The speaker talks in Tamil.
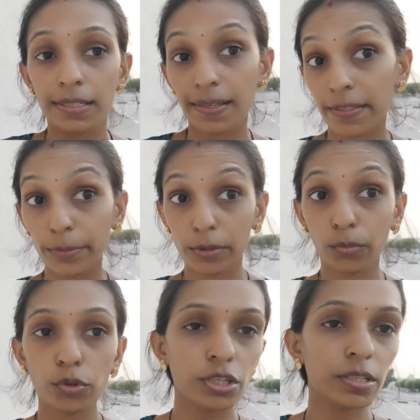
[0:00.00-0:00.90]
சிக்ஸ்த்
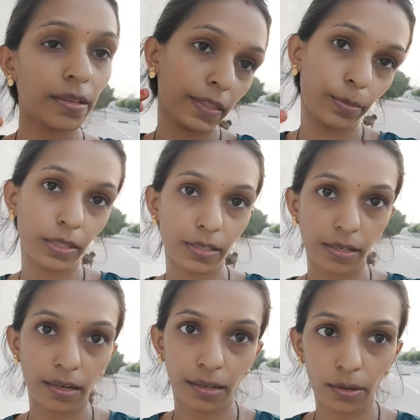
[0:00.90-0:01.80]
மந்த் முடிஞ்சு செவன்த் மந்த்
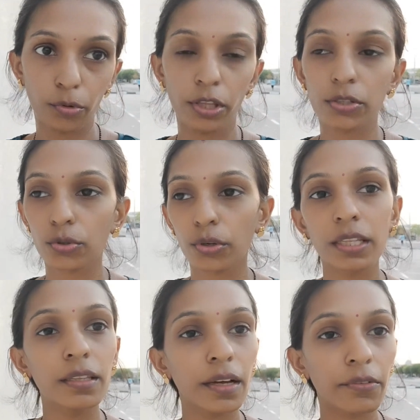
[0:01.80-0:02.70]
ஸ்டார்ட் ஆகும்போதே ஸோ
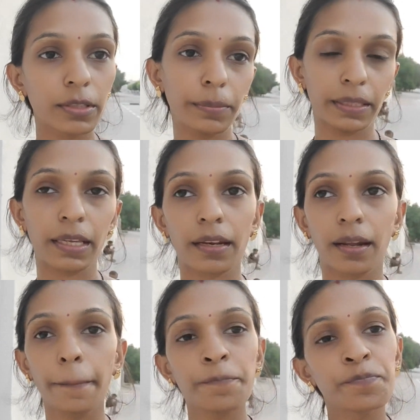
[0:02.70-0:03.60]
இதுதான் வந்து
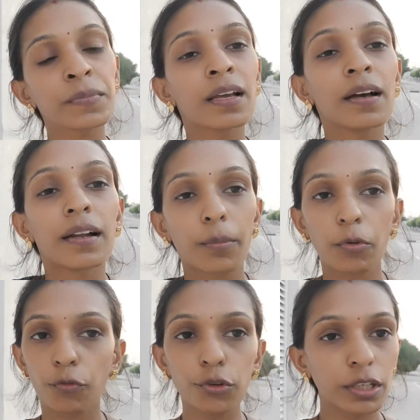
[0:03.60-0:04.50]
பார்த்திங்கன்னா நம்ம
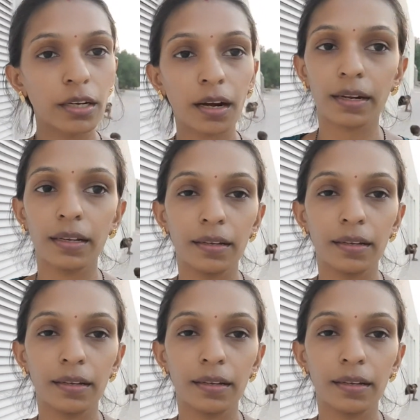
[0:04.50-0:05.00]
ஃபுட்டுக்கான